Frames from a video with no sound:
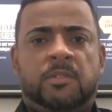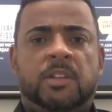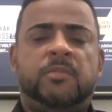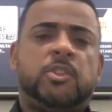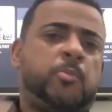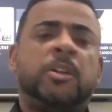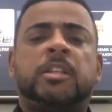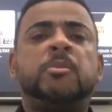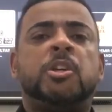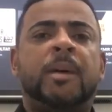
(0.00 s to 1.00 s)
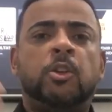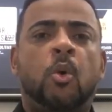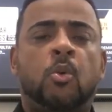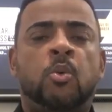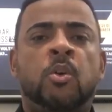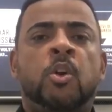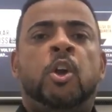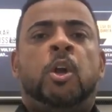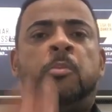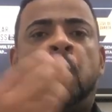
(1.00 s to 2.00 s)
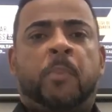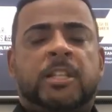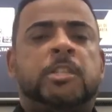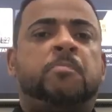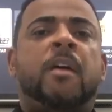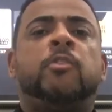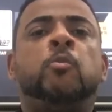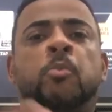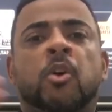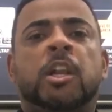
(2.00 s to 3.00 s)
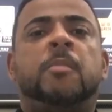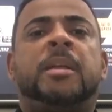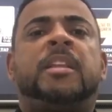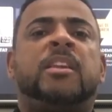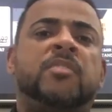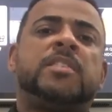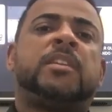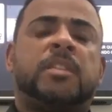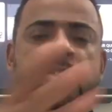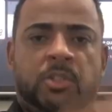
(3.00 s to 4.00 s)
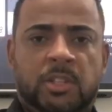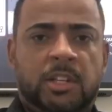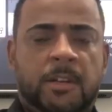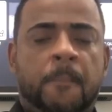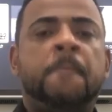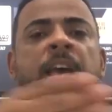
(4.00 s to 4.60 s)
E vocês podem até me chamar de louco, que eu participava de um programa da TV Santa Cecília,